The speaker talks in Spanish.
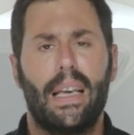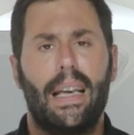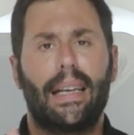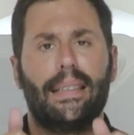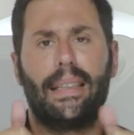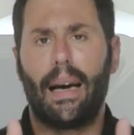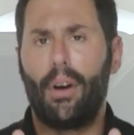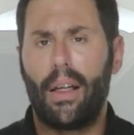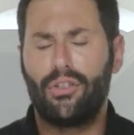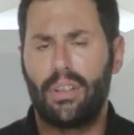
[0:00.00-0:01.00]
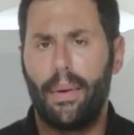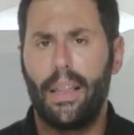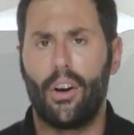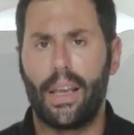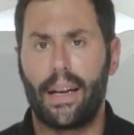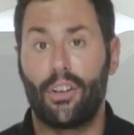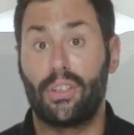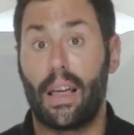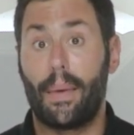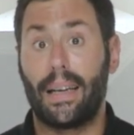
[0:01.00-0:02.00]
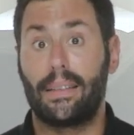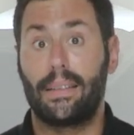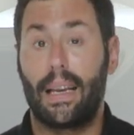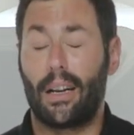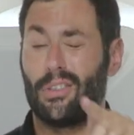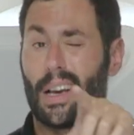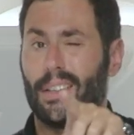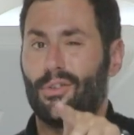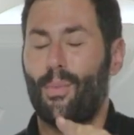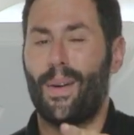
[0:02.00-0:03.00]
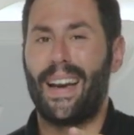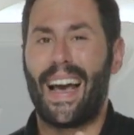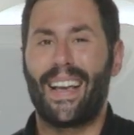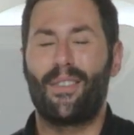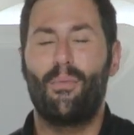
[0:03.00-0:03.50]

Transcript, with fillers: Y que si te ha molado este vídeo, oye, no está de más que nos dejes un buen like,